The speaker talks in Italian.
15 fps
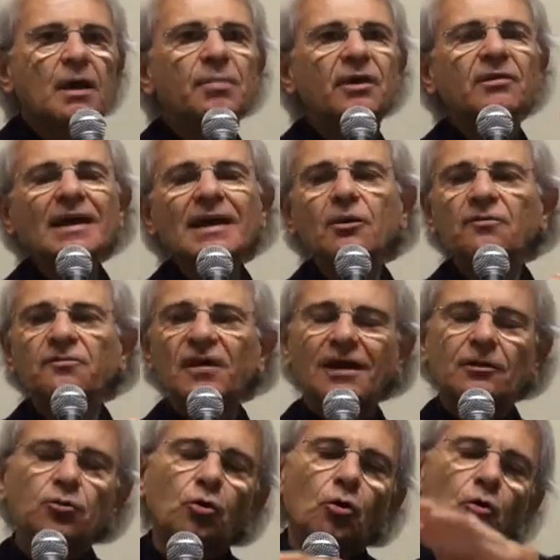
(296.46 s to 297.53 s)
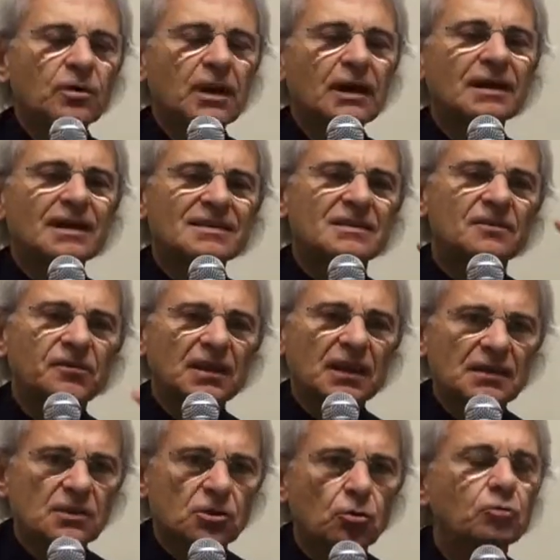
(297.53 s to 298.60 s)
perché hanno fatto una
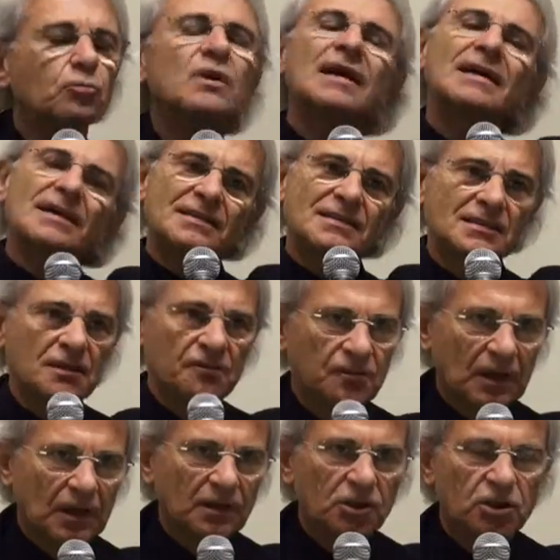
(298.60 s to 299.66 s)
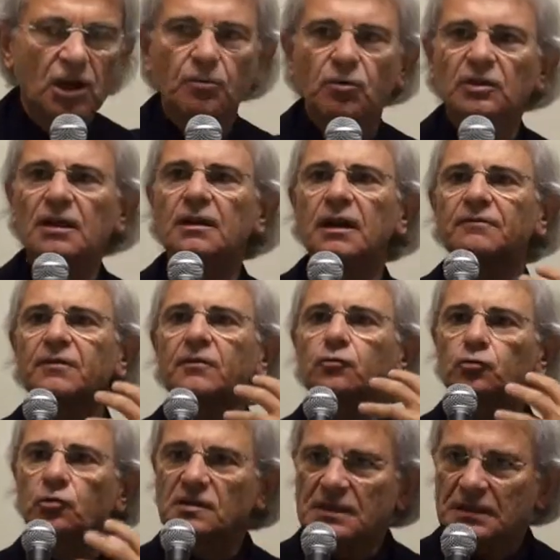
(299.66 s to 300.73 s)
classificazione, una classifica diciamo, della
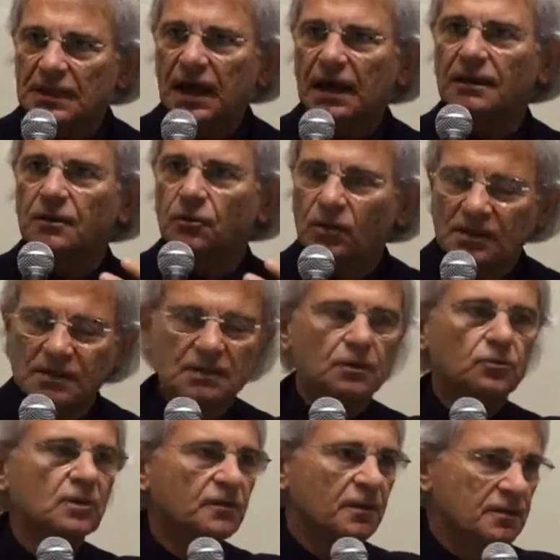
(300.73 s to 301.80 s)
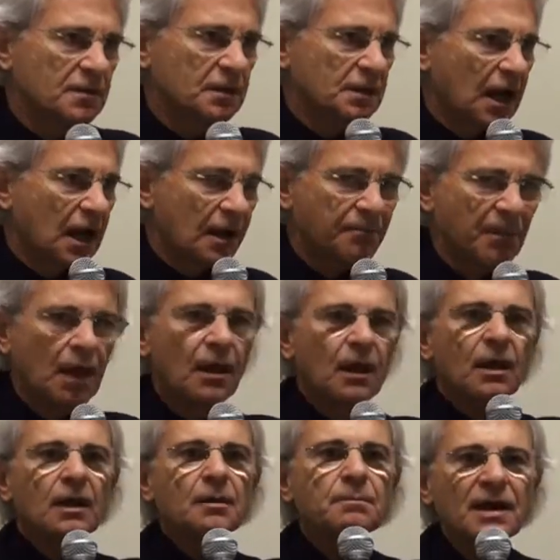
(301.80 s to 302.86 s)
virtuosità di queste università,
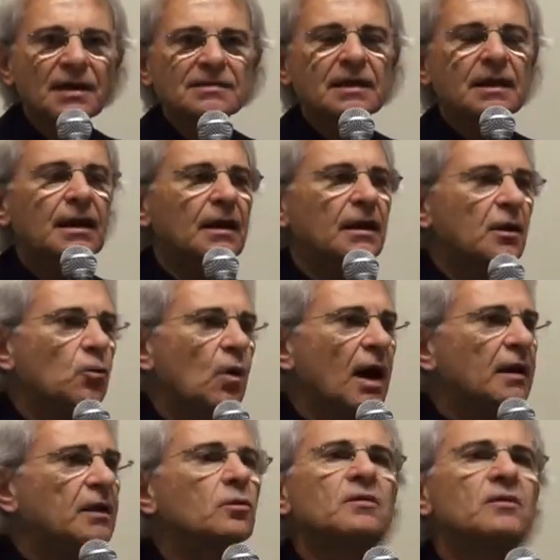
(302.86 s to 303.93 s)
in base alle quali